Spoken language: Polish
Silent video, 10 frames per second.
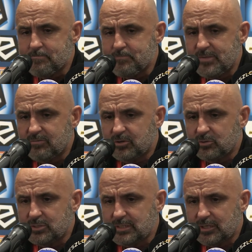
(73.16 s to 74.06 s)
nie
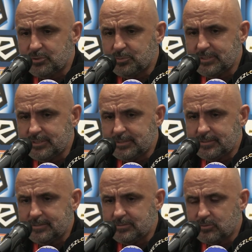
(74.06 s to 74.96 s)
wykorzystaliśmy
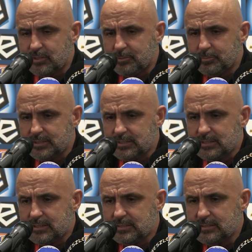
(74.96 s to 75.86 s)
i zostajemy
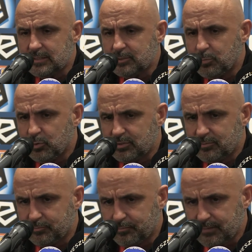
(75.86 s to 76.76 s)
e, z jednym
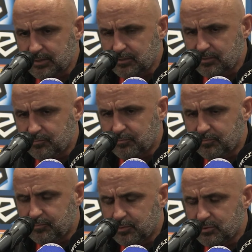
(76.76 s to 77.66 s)
punktem. E,
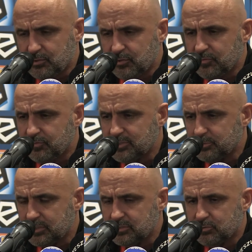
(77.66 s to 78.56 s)
w początkowej fazie
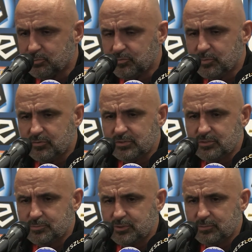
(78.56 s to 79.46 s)
bardzo dobrze
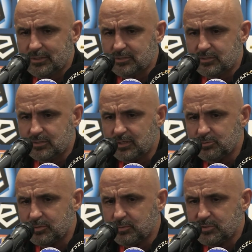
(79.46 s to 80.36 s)
wprowadziliśmy się mecz,
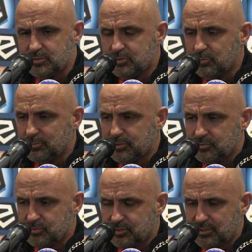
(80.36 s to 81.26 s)
graliśmy tymi skrzydłami, to
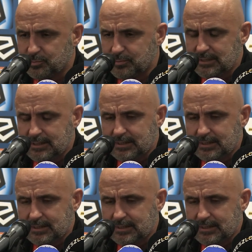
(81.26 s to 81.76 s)
co chcieliśmy